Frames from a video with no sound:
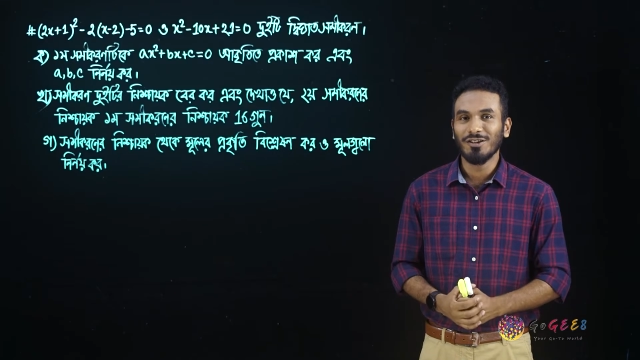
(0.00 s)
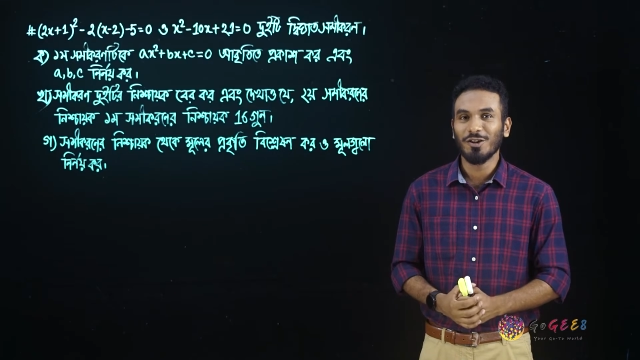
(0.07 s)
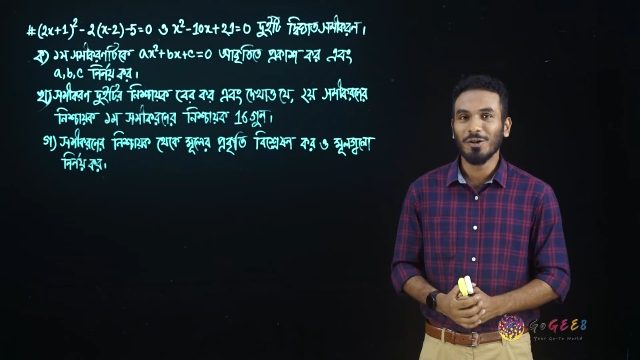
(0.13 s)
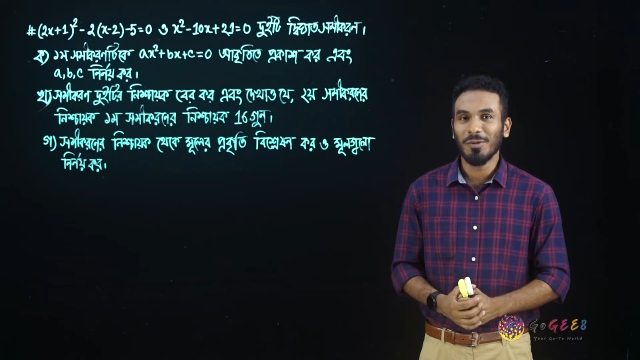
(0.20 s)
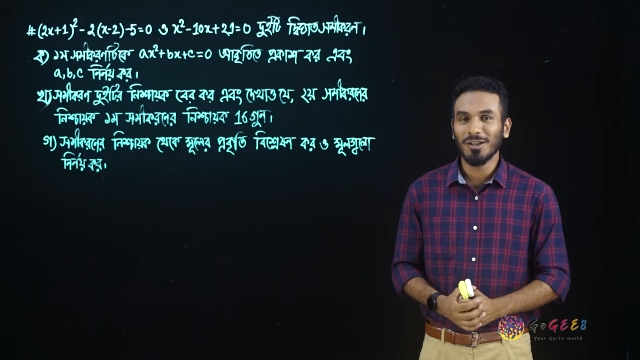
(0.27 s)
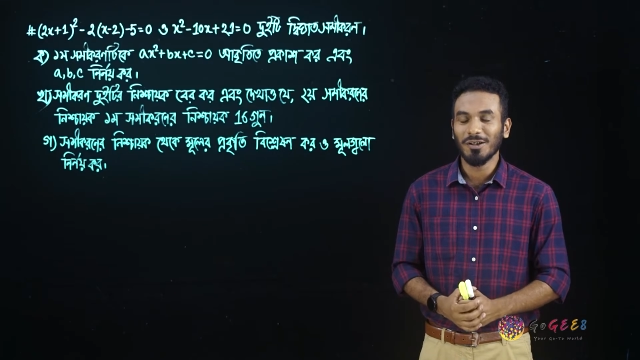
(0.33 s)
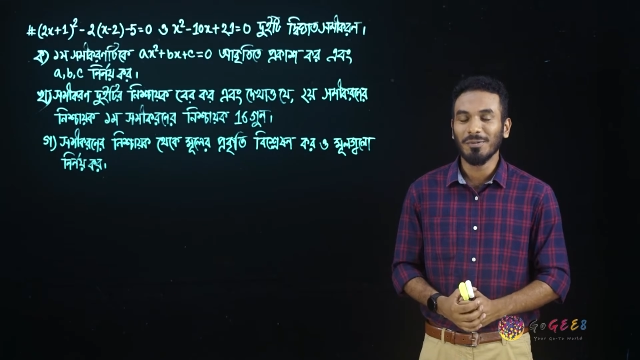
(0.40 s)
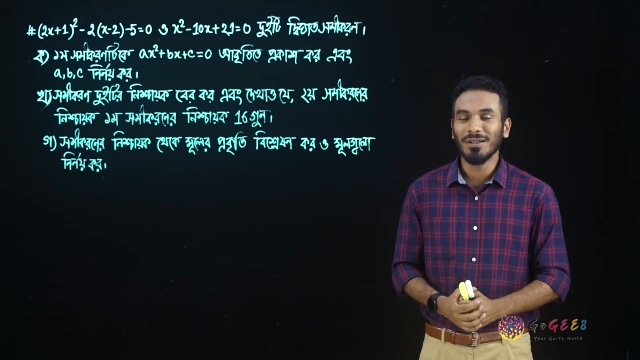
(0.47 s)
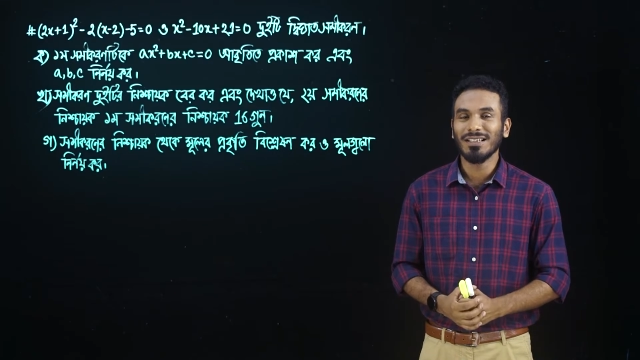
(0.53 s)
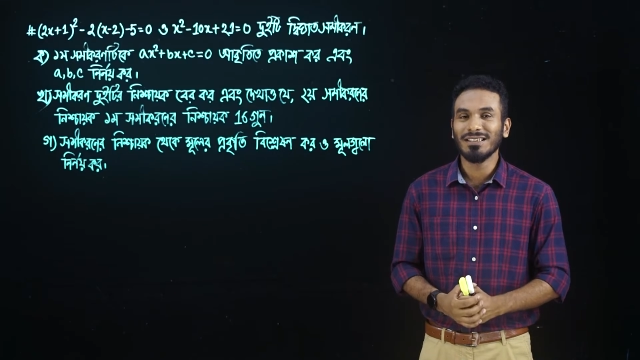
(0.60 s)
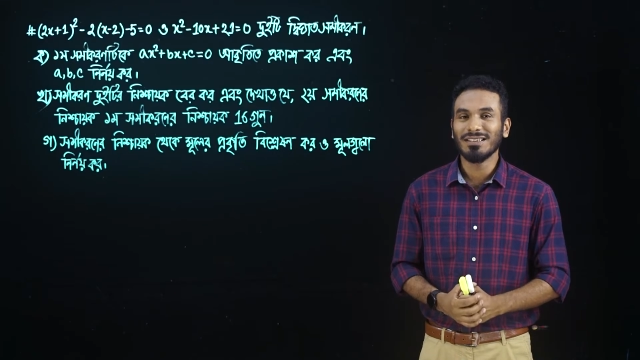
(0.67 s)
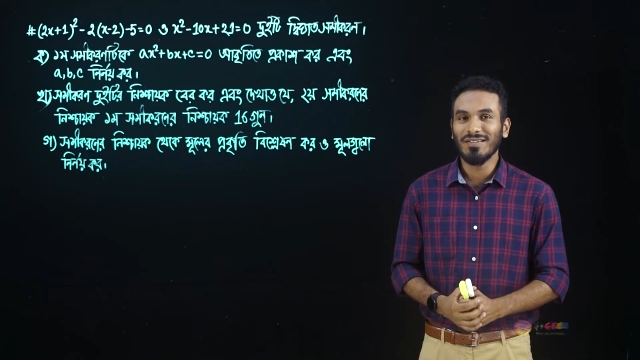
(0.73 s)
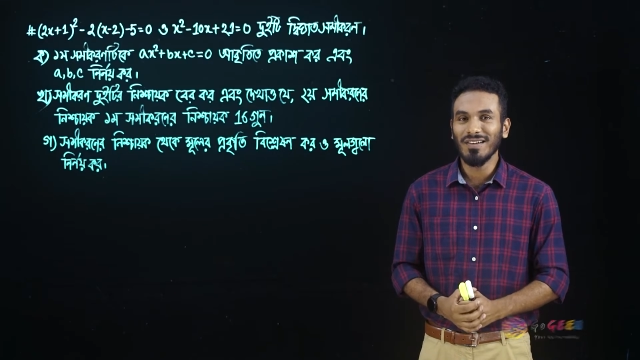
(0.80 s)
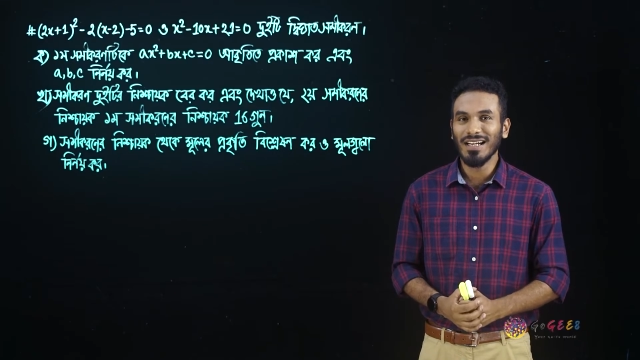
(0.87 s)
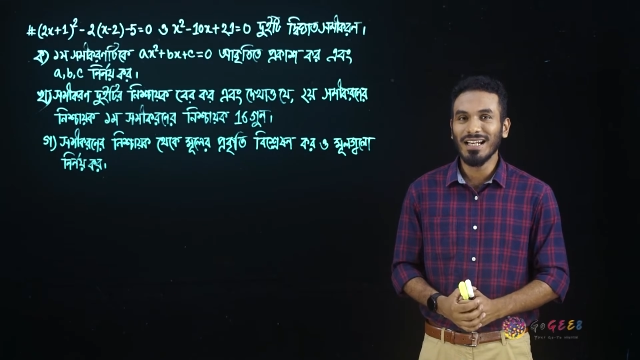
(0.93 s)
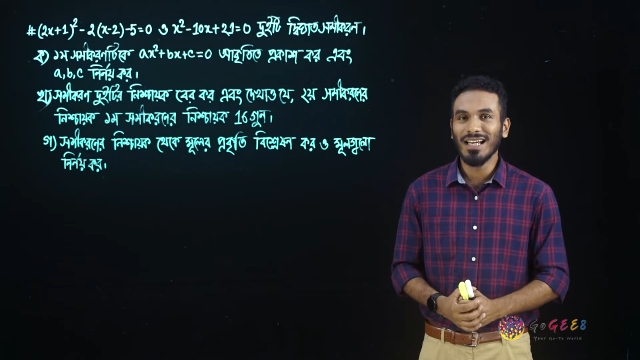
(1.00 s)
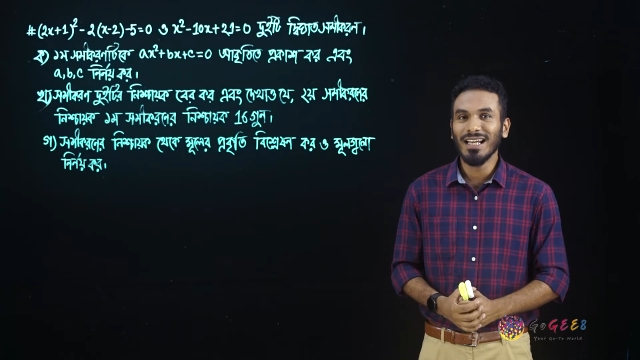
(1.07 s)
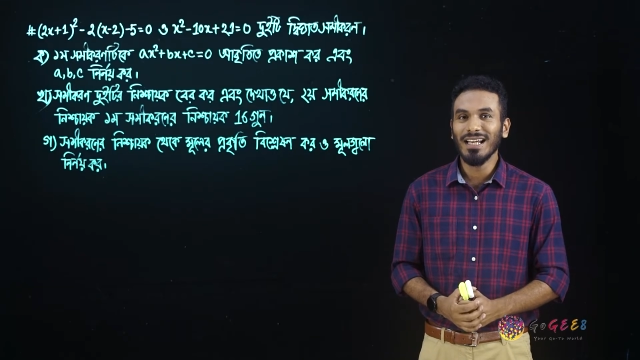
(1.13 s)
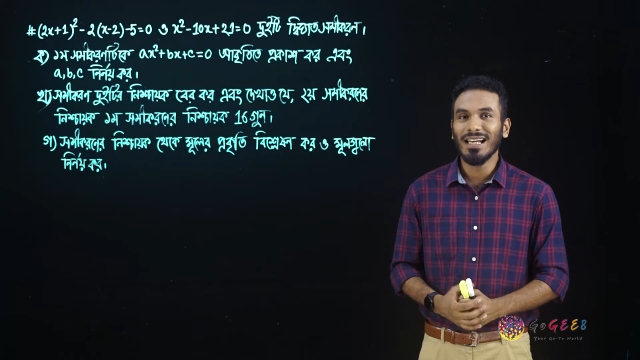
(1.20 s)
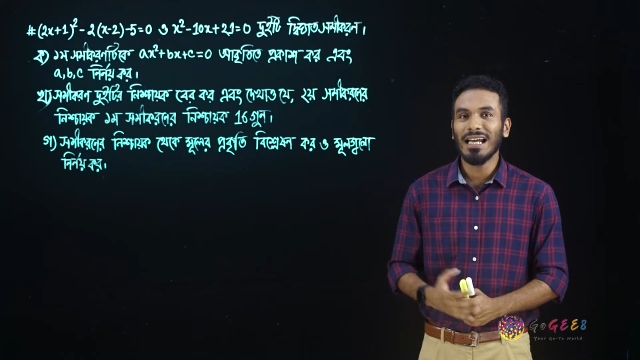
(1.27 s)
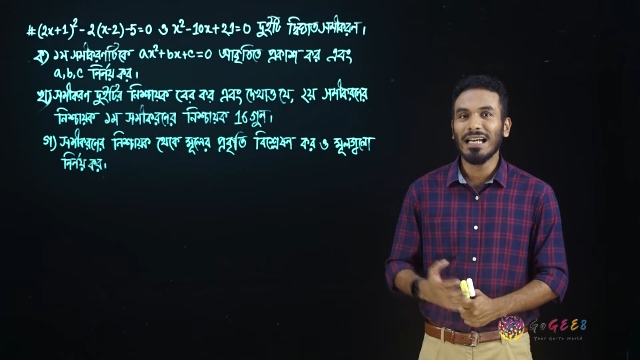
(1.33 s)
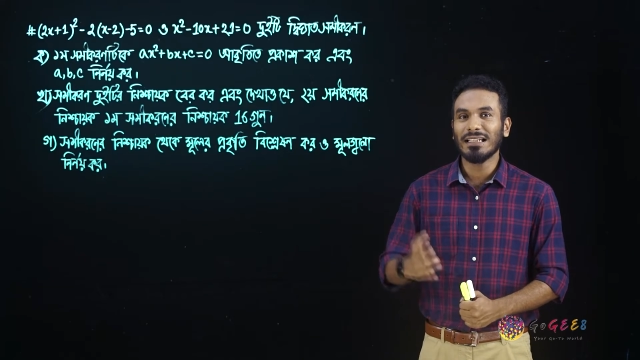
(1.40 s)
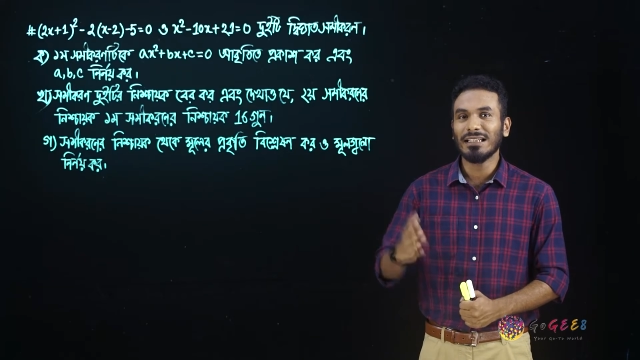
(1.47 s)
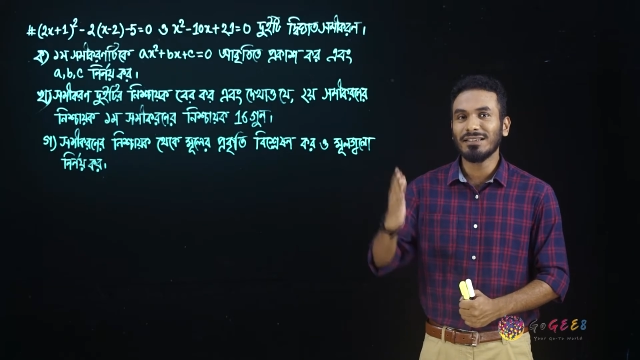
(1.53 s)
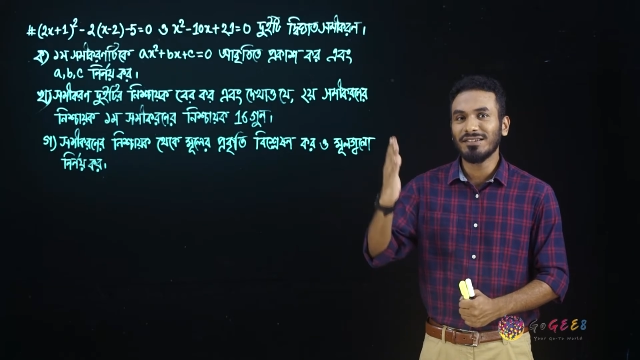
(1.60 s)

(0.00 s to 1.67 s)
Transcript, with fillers: তোমরা তোমাদের স্ক্রিনে একটি